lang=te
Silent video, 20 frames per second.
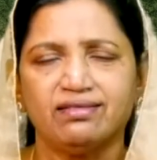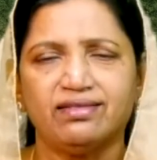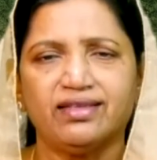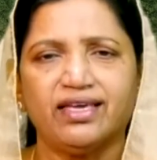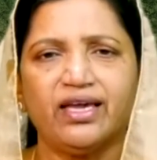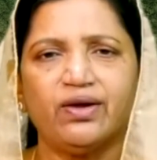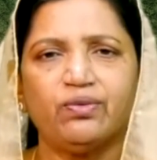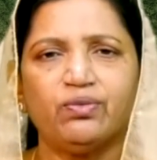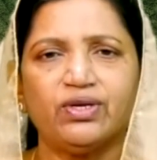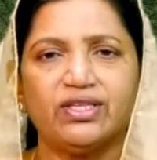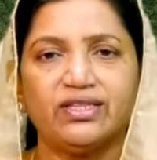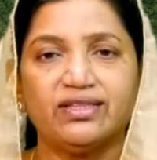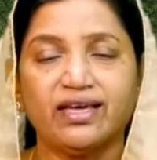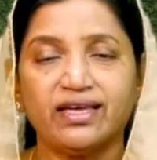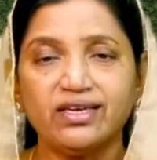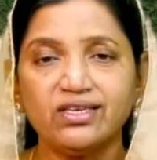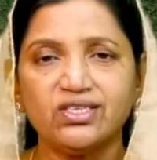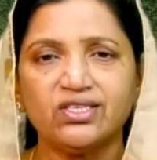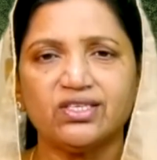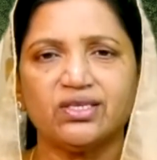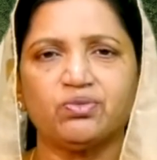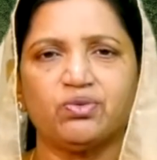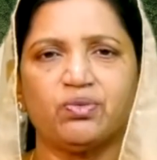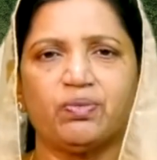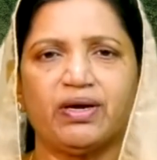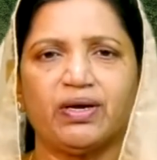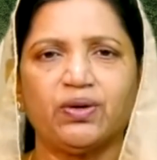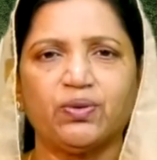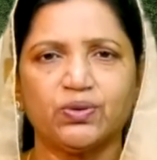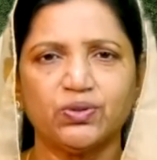దేవుని దర్శనము
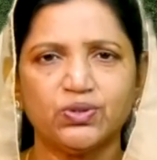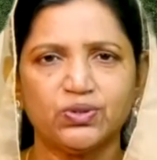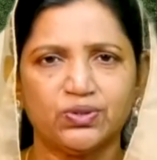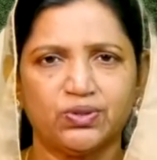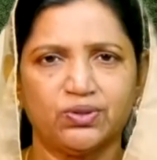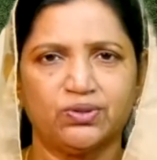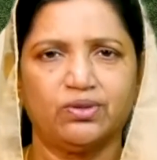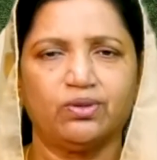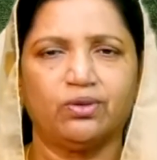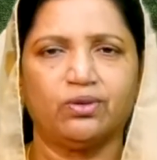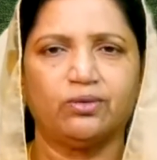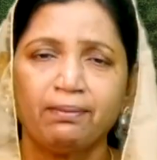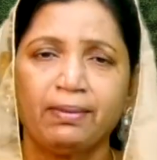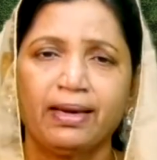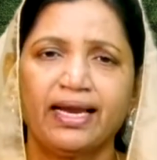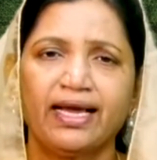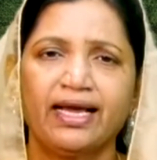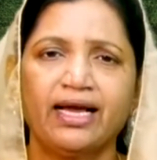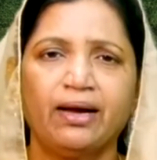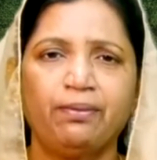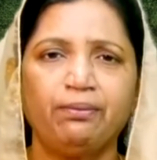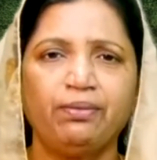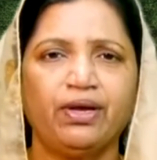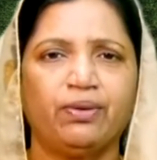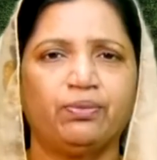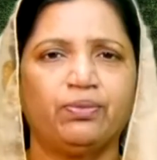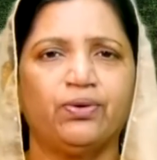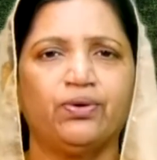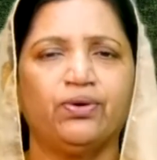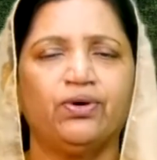మనకు వస్తుందో మన
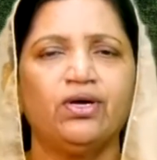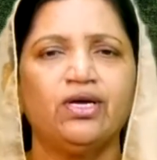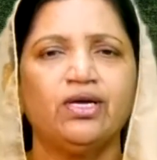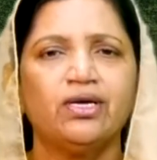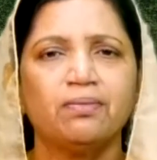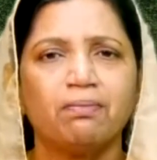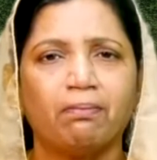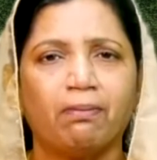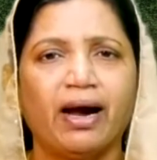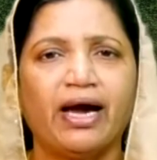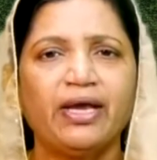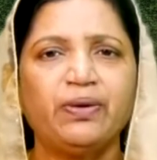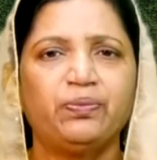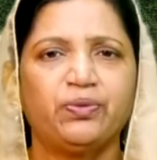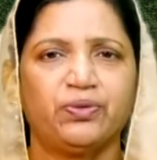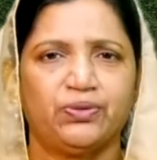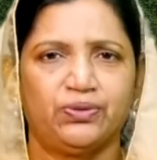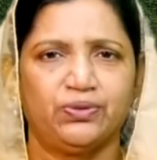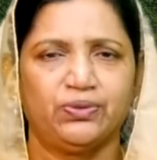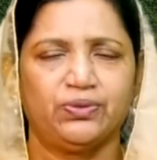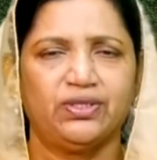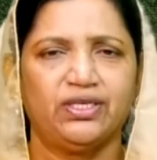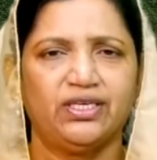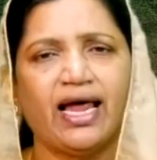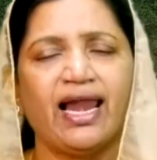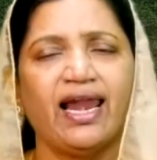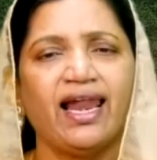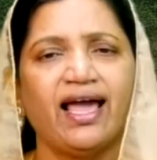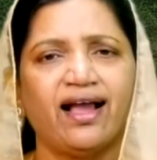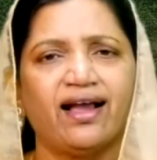గమ్యము మారిపోతుంది
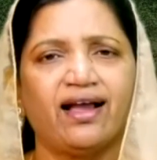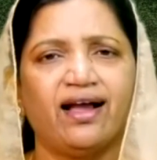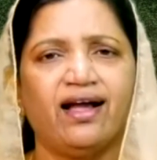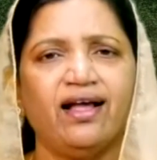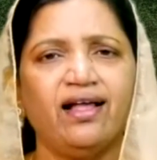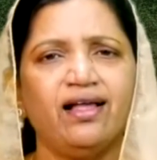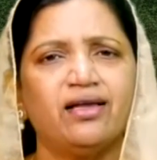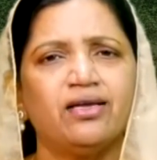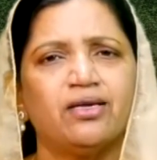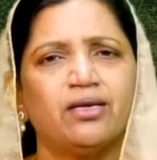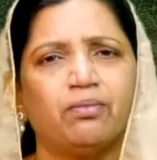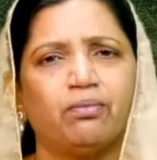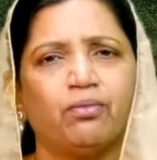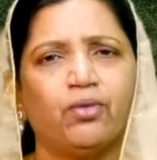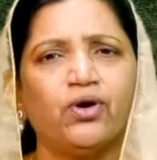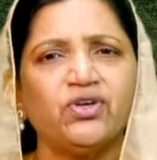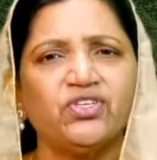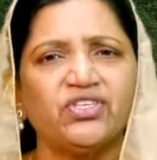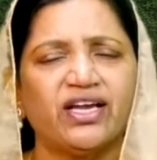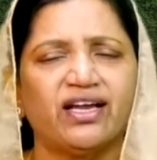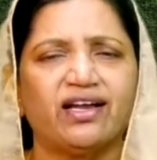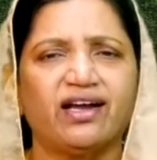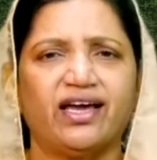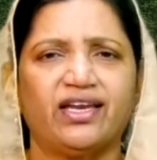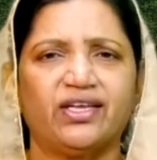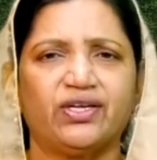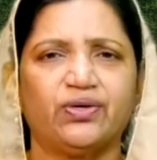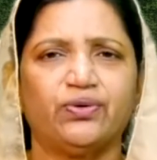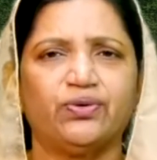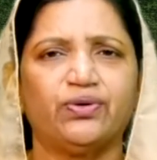అలాగా మోషే
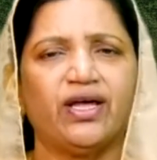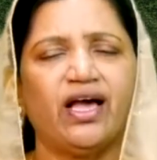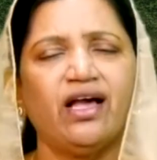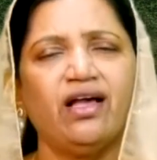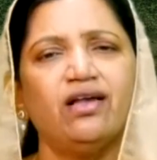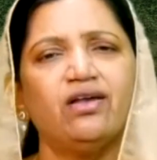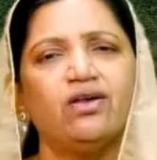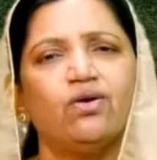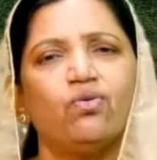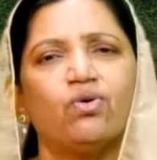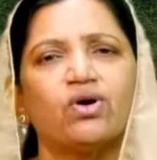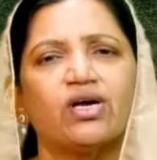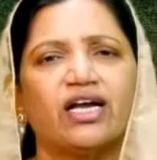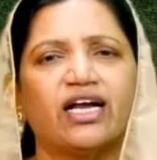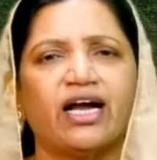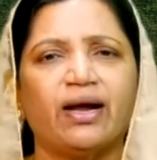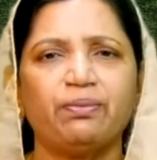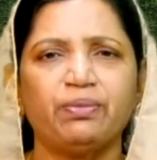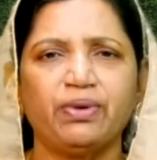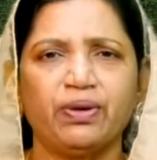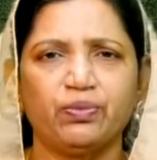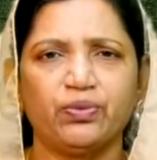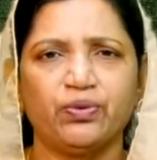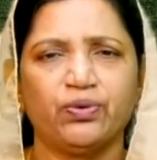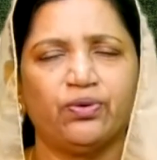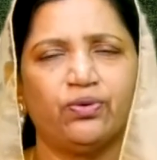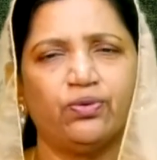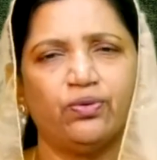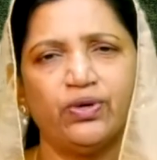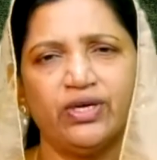గారికి కూడా ఒక గమ్యము
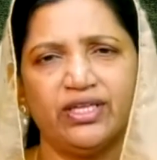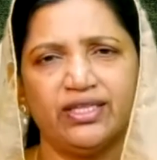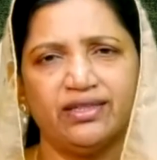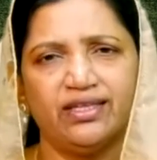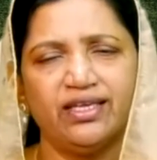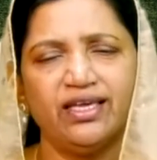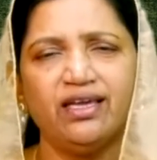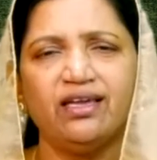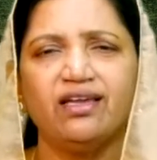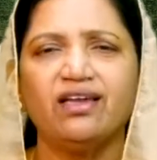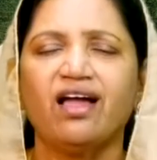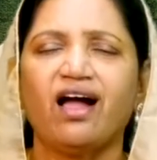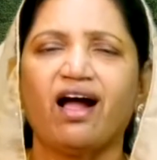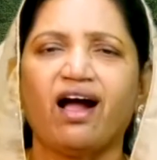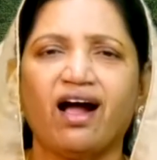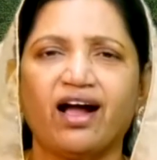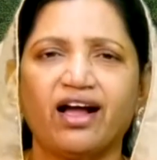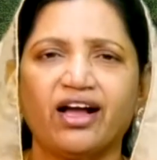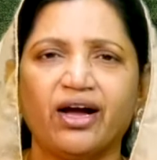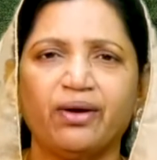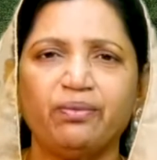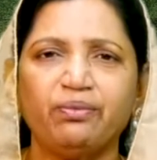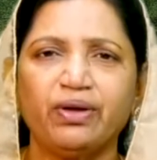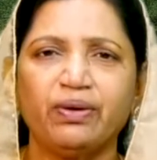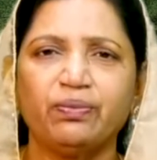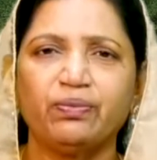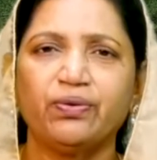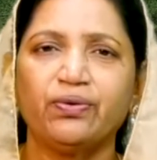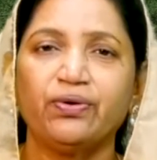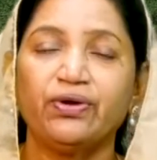ఉండింది ఆ
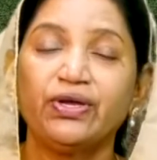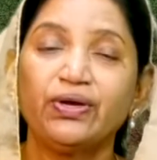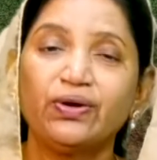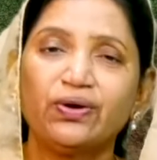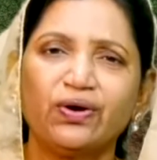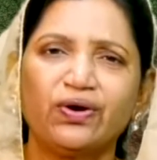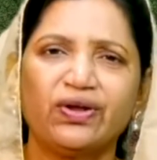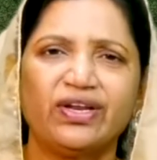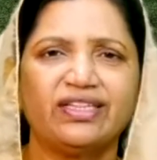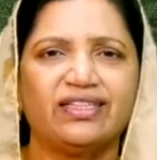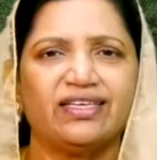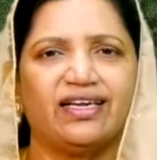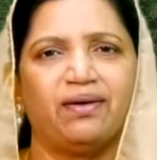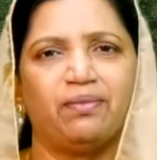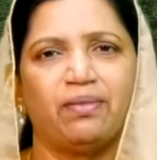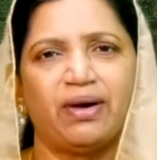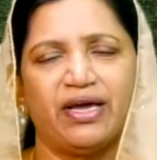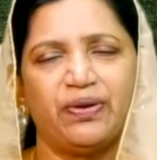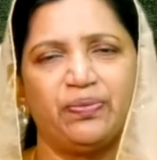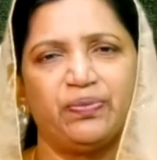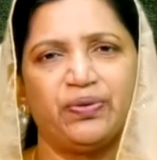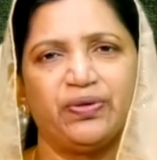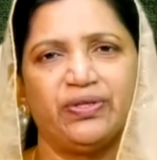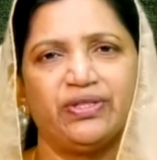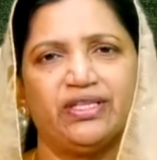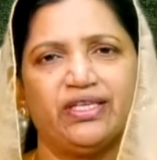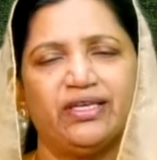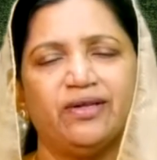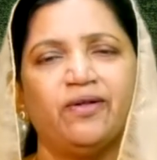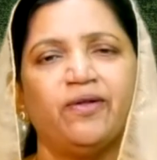గమ్యము ఇంకో రీతిగా
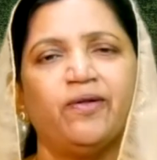మారిపోయింది